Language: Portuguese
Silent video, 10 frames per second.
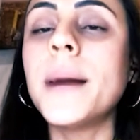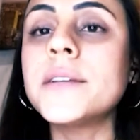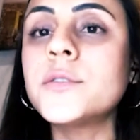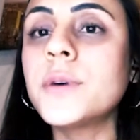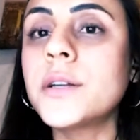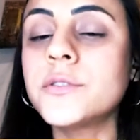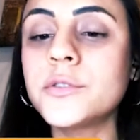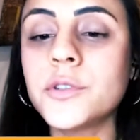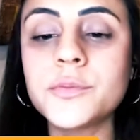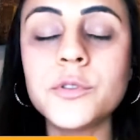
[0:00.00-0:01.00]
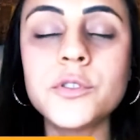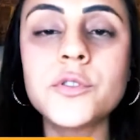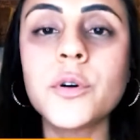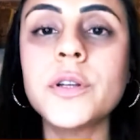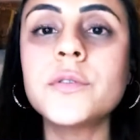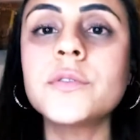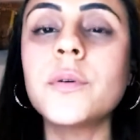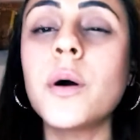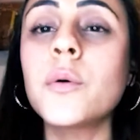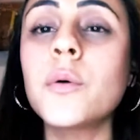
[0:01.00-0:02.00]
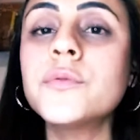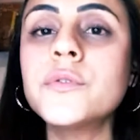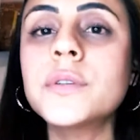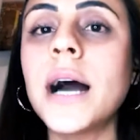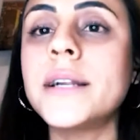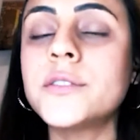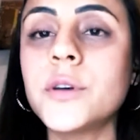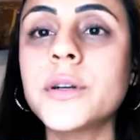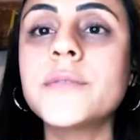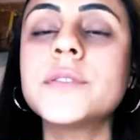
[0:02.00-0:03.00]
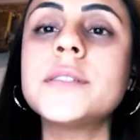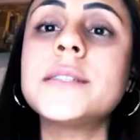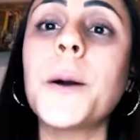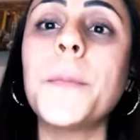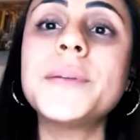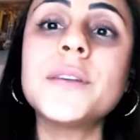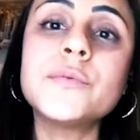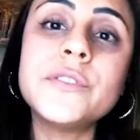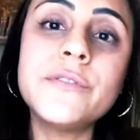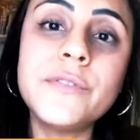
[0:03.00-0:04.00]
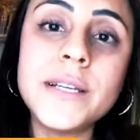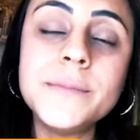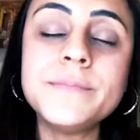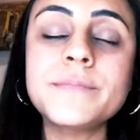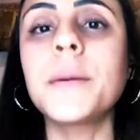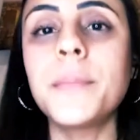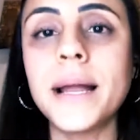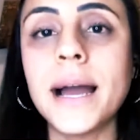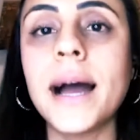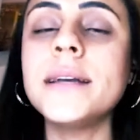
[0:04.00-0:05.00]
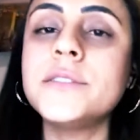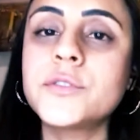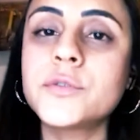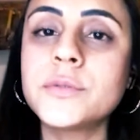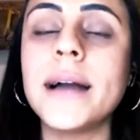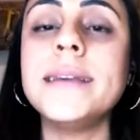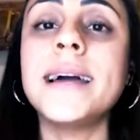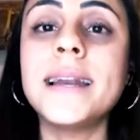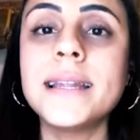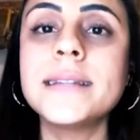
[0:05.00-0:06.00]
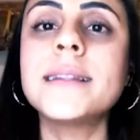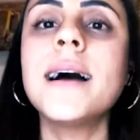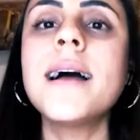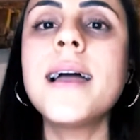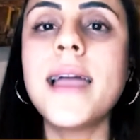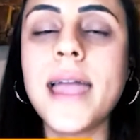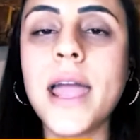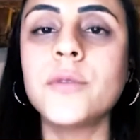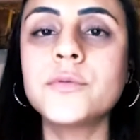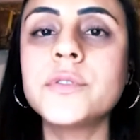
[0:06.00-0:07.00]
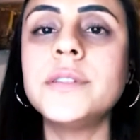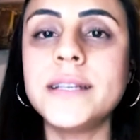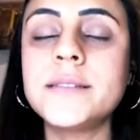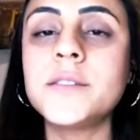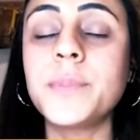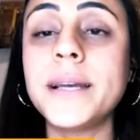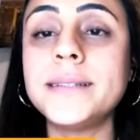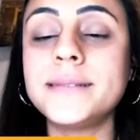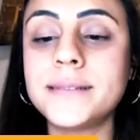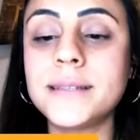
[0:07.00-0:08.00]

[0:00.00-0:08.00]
Mas no ano de 2018 são alguns lugares só que você tem a opção de vir e trabalhar e estudar. E a Irlanda é um dos, desses países.